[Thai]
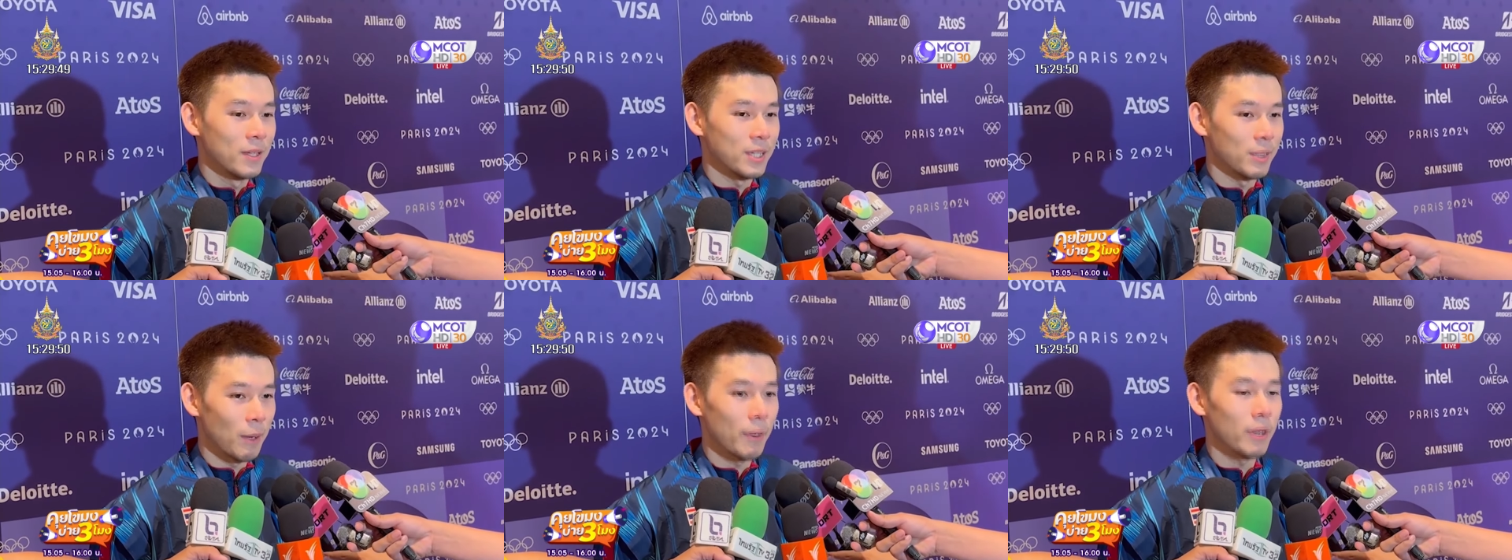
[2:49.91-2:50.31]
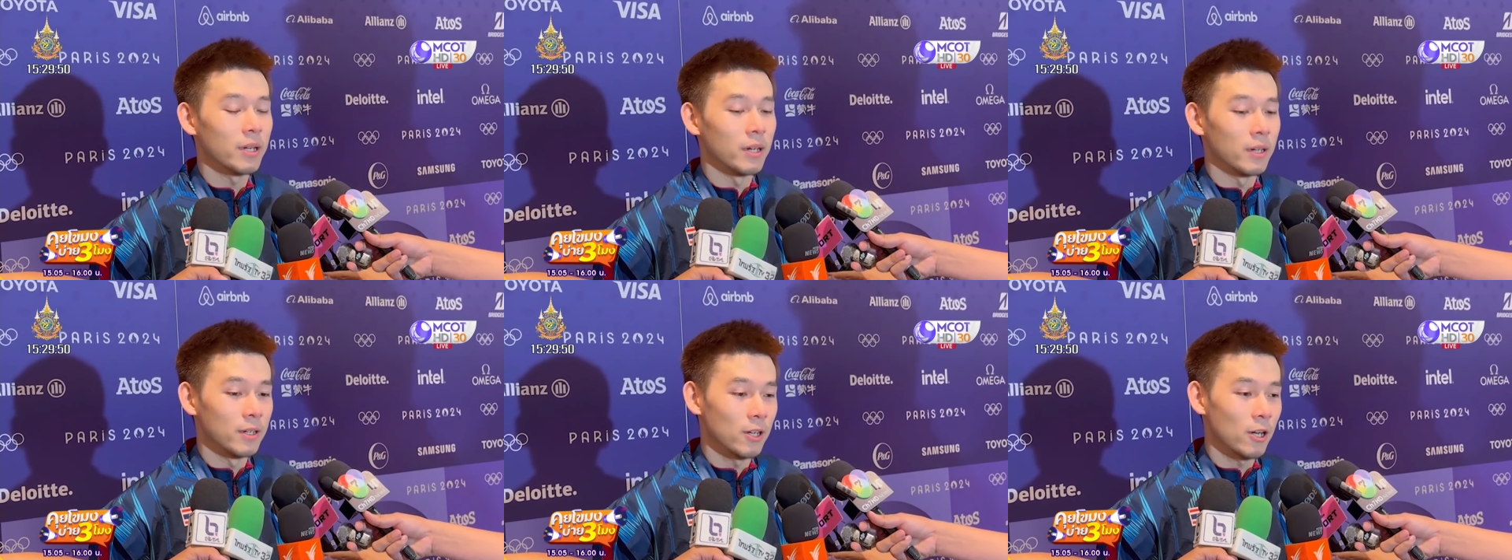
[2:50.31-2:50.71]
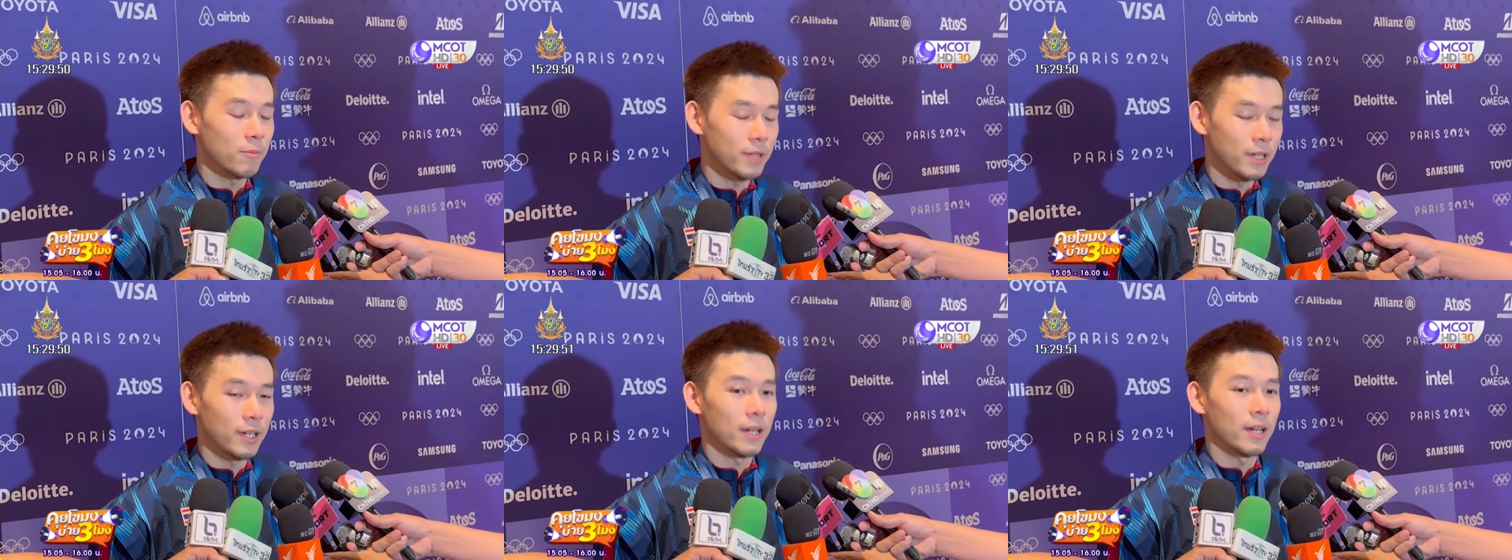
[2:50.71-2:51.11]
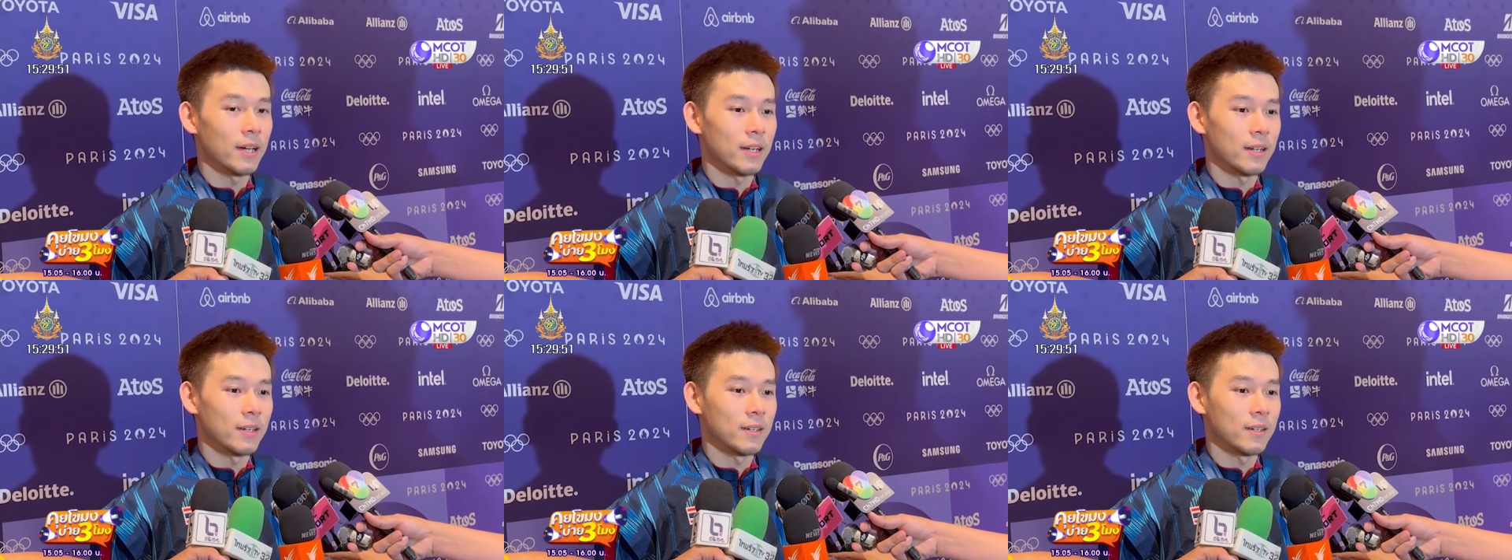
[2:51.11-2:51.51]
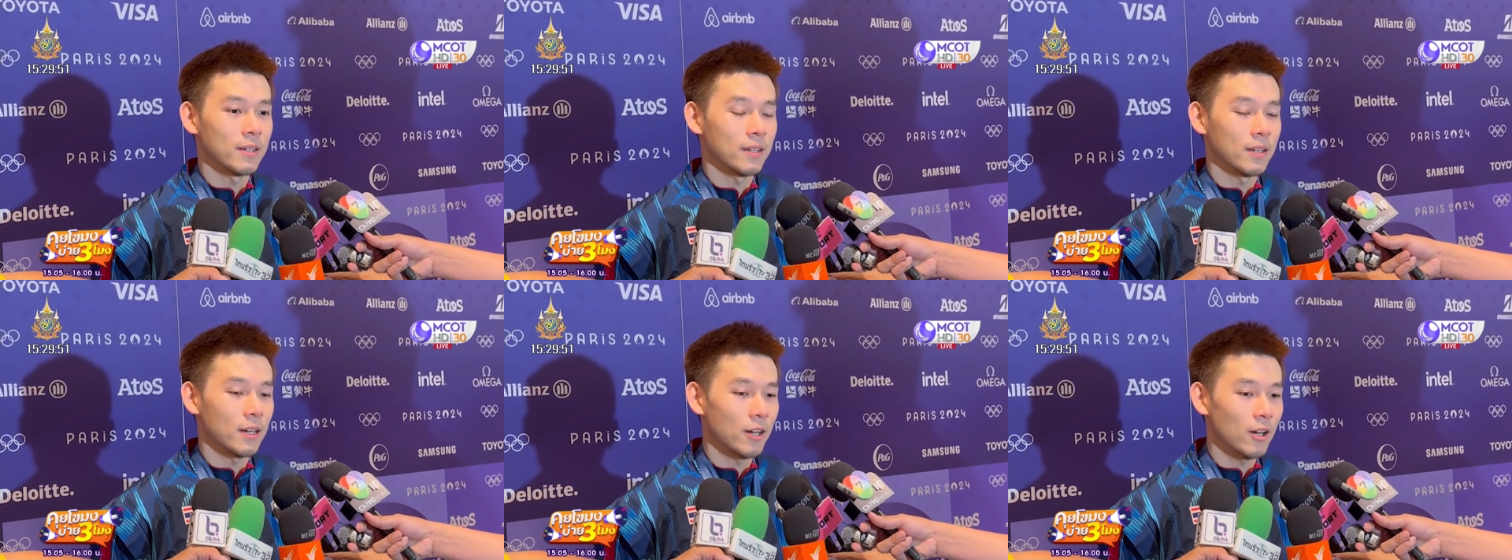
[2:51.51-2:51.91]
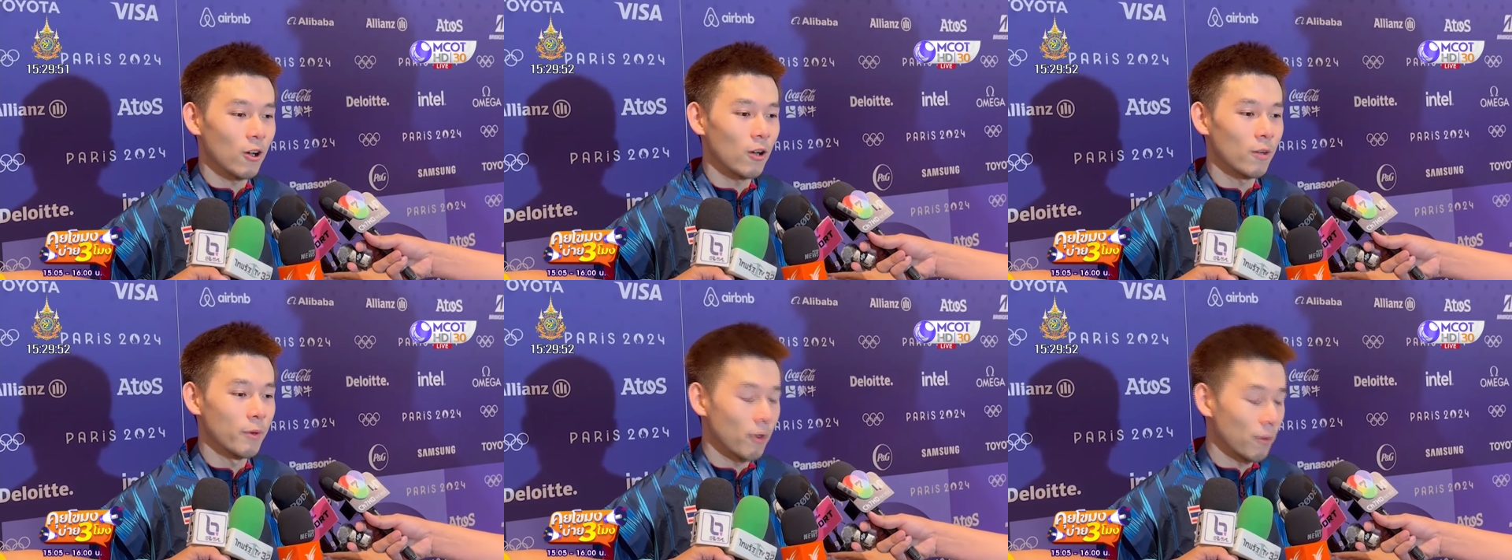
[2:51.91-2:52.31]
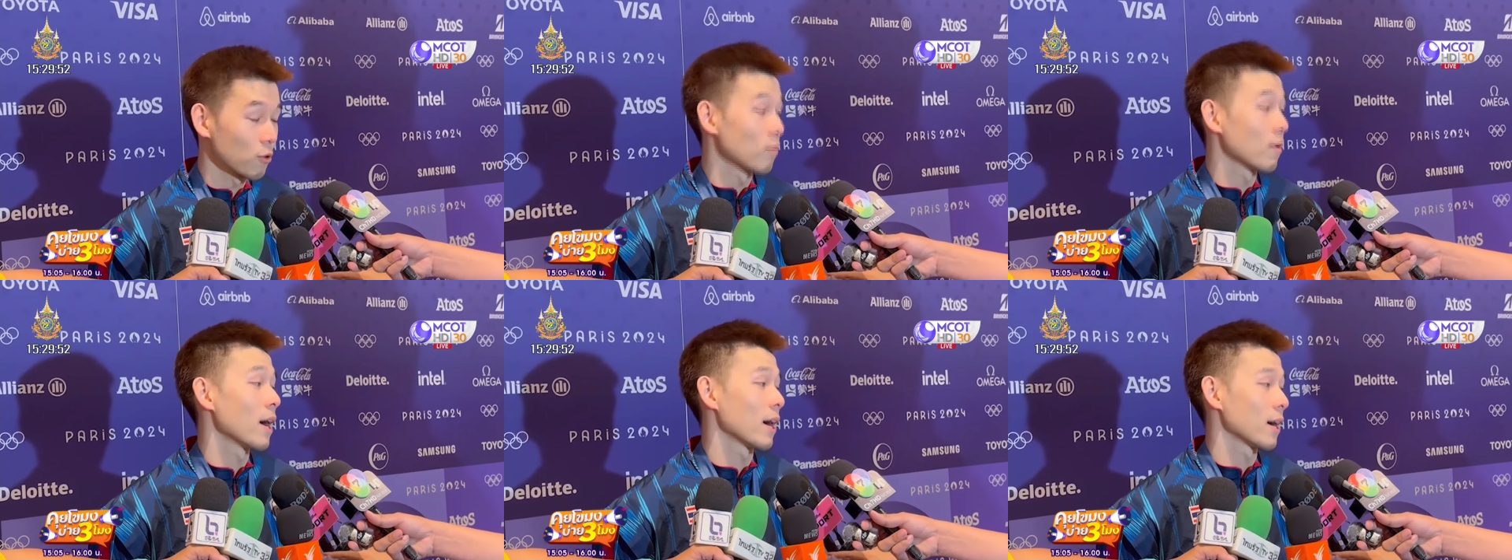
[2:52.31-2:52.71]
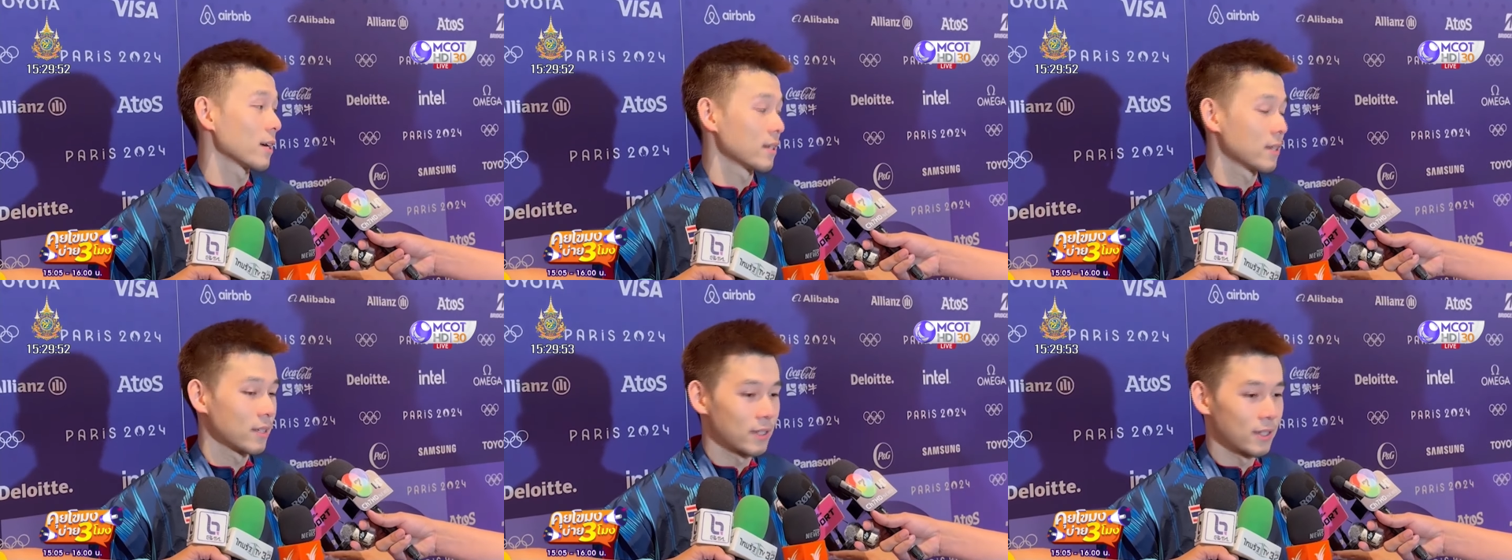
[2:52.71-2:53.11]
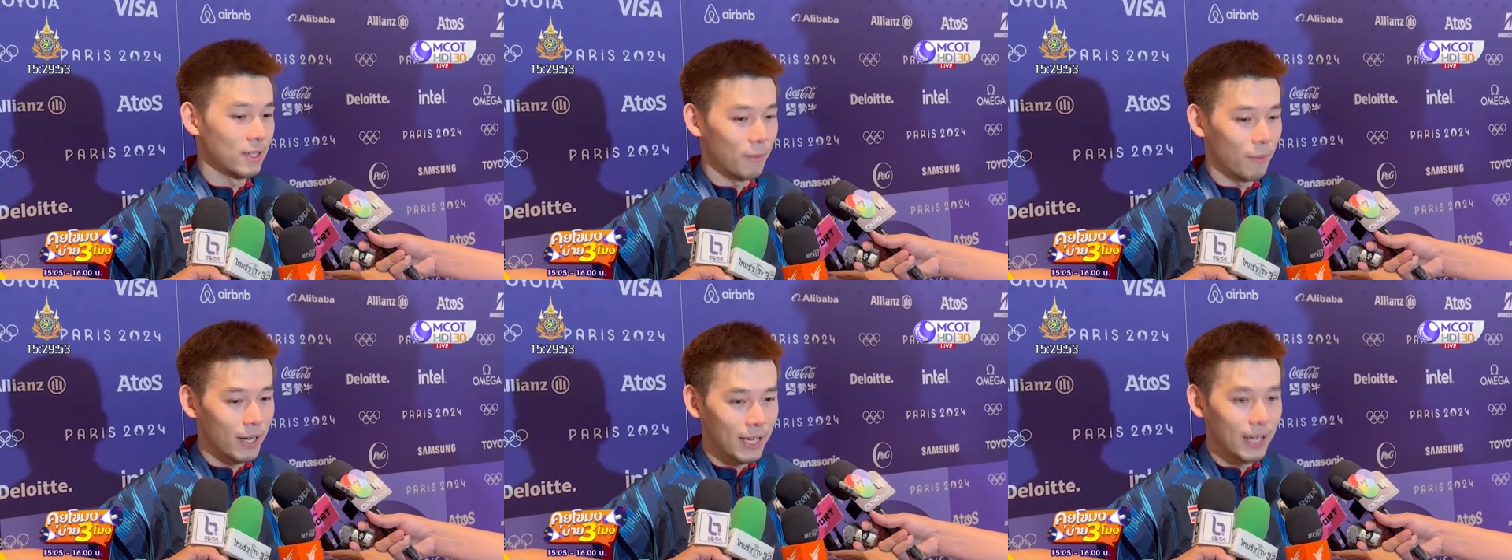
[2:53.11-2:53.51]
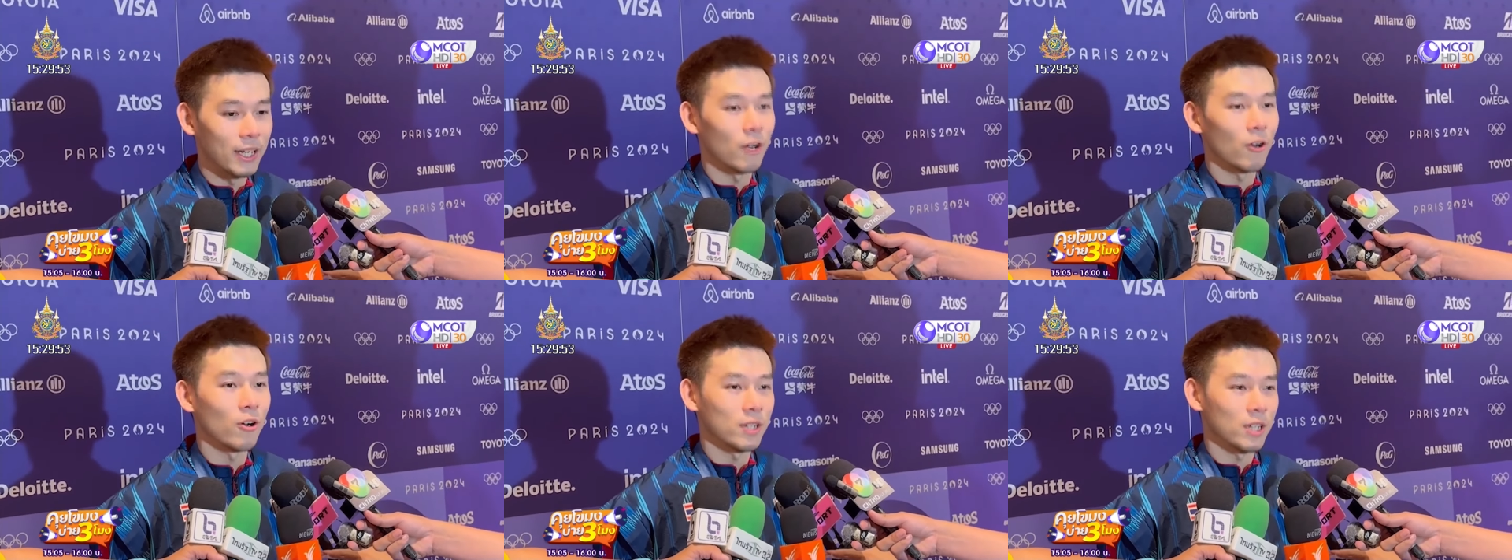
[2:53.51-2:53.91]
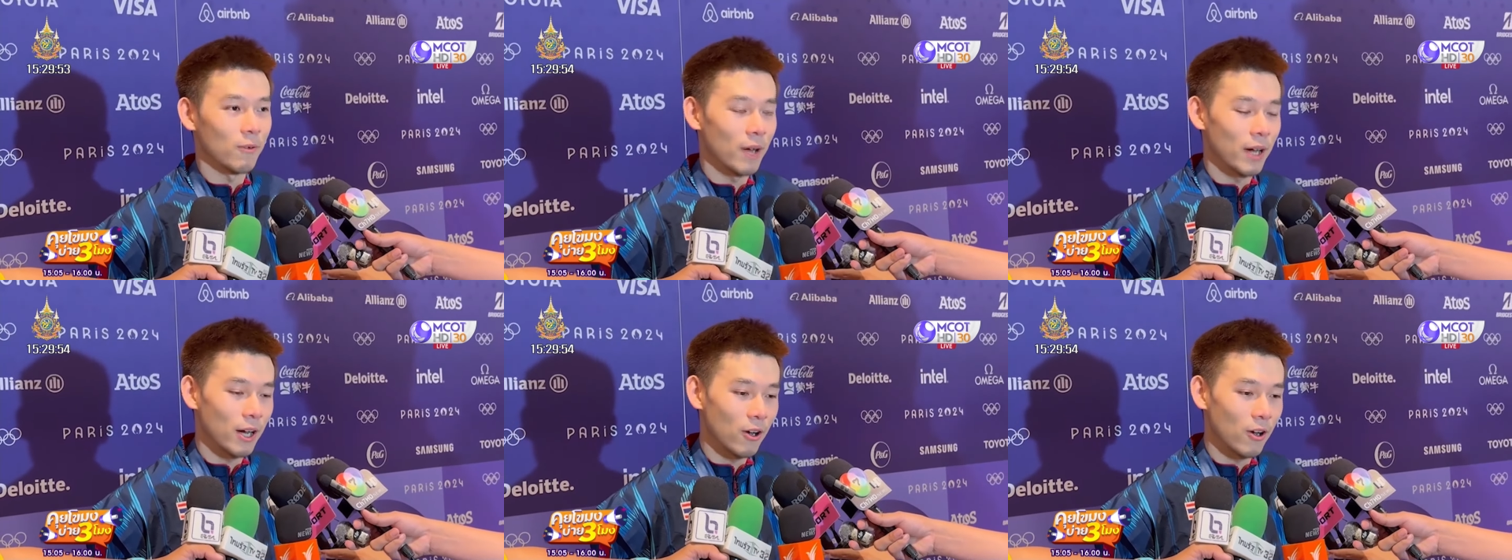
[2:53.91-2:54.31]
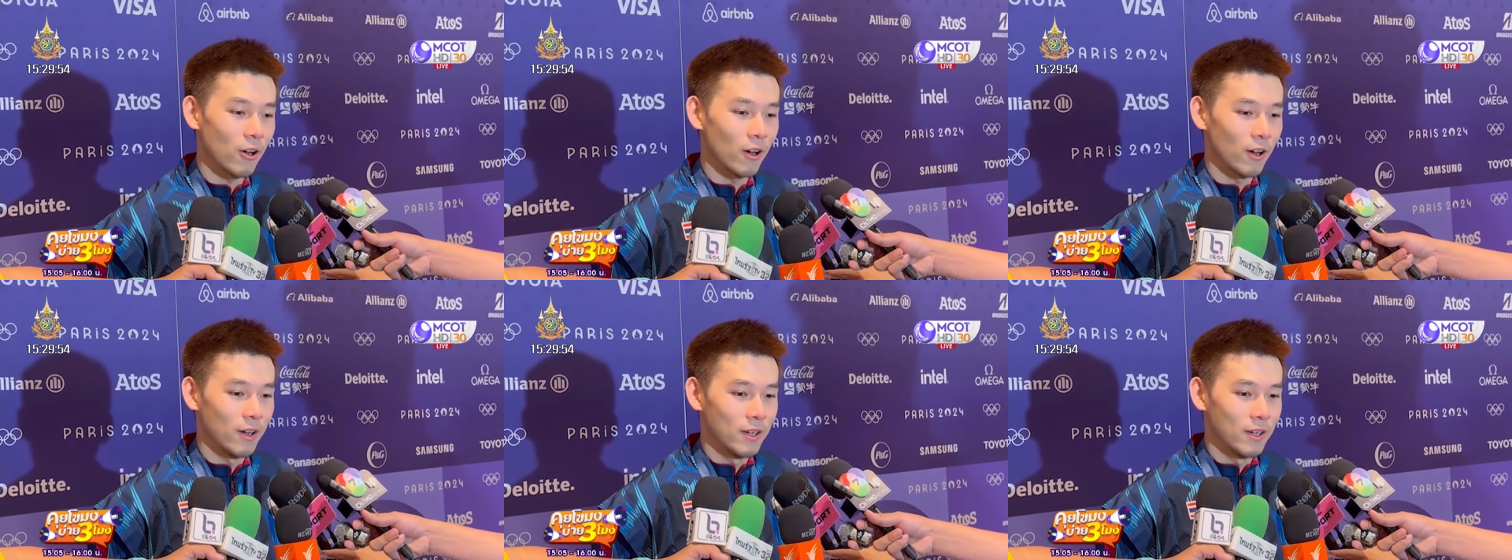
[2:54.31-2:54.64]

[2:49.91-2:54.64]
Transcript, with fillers: สามารถมาถึงรอบชิงเนี่ยก็มีความสุขมาก ถึงไม่ได้เหรียญทอง แต่ว่าก็